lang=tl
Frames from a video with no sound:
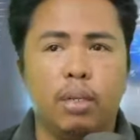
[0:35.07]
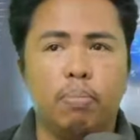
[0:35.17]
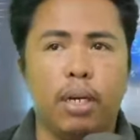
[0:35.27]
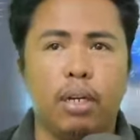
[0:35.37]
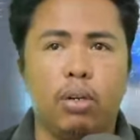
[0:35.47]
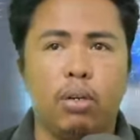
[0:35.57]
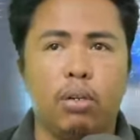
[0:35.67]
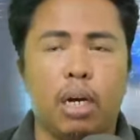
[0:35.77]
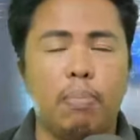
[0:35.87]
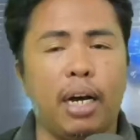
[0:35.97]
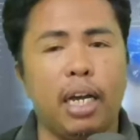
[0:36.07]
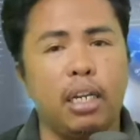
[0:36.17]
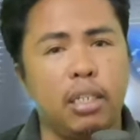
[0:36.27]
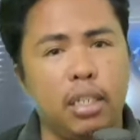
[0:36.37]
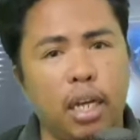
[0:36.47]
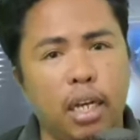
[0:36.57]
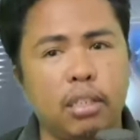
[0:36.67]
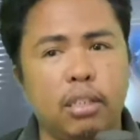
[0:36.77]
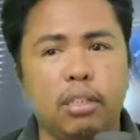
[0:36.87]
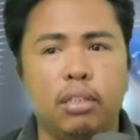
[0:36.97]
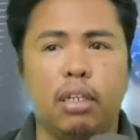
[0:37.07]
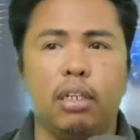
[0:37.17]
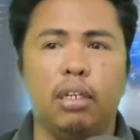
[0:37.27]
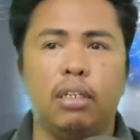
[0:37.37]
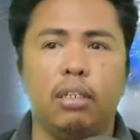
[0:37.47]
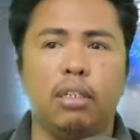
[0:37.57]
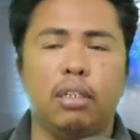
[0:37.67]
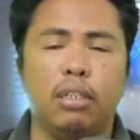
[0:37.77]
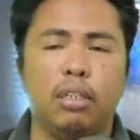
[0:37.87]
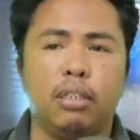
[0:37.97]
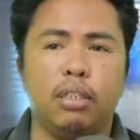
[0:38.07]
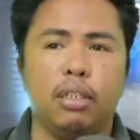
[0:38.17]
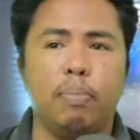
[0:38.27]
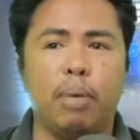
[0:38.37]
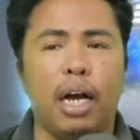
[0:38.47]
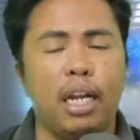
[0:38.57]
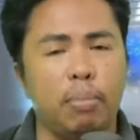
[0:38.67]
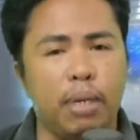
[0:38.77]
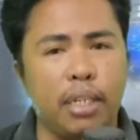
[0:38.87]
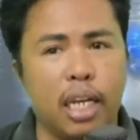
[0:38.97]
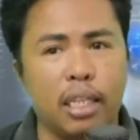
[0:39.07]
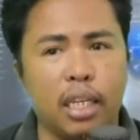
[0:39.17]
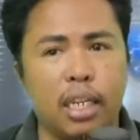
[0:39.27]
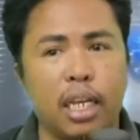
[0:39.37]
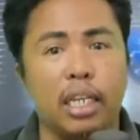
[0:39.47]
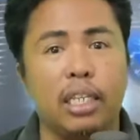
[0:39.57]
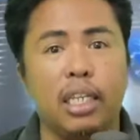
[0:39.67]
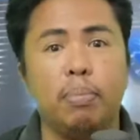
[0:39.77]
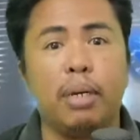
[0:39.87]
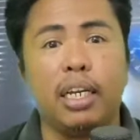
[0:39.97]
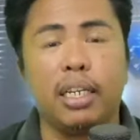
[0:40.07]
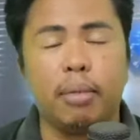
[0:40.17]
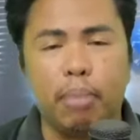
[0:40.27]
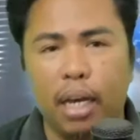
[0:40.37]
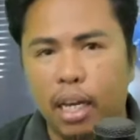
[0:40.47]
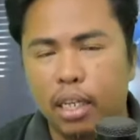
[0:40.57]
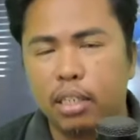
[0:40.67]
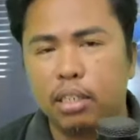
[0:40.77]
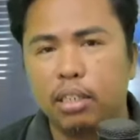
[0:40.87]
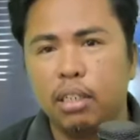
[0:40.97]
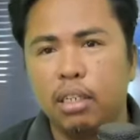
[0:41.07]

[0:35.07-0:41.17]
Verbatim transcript: Pero kamakailan lang uh, napag-alaman natin na hindi pala naban.